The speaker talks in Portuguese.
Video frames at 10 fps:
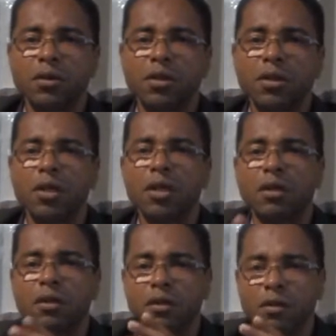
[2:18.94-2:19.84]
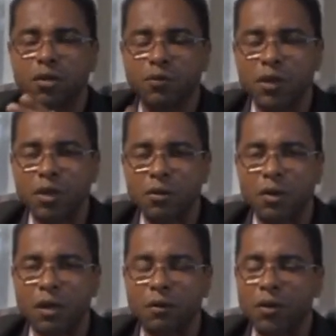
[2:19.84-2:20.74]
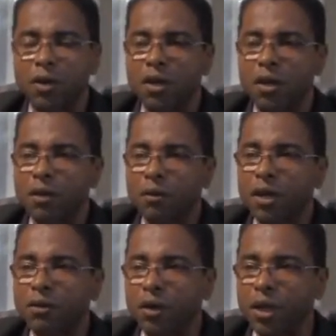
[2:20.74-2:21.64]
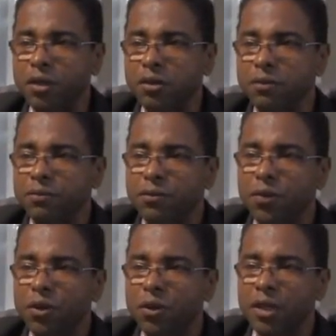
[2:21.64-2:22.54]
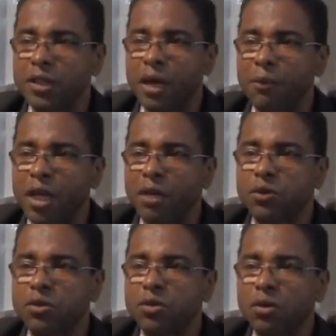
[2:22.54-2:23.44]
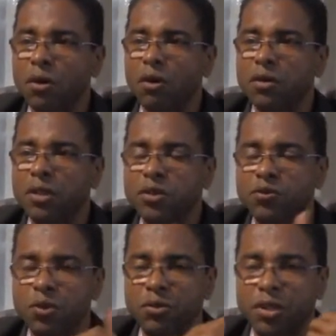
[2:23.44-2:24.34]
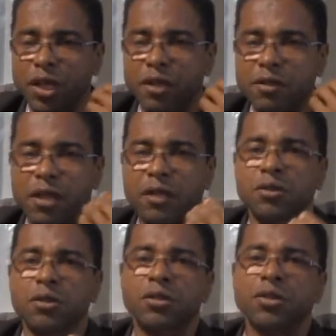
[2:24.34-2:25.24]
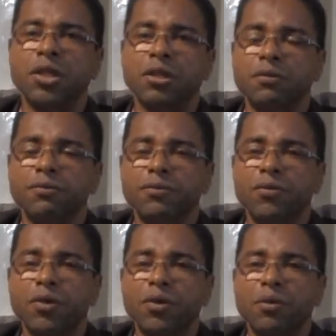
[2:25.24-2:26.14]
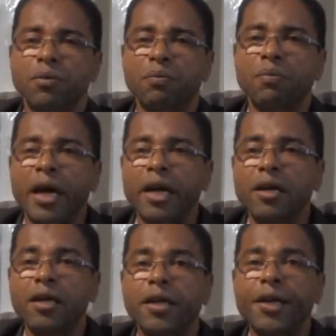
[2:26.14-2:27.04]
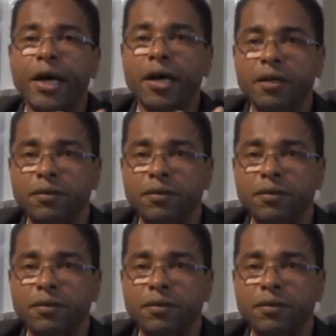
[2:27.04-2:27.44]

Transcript: e espiritual. Porque com isso nós abrimos outras fronteiras de raciocínio para criar,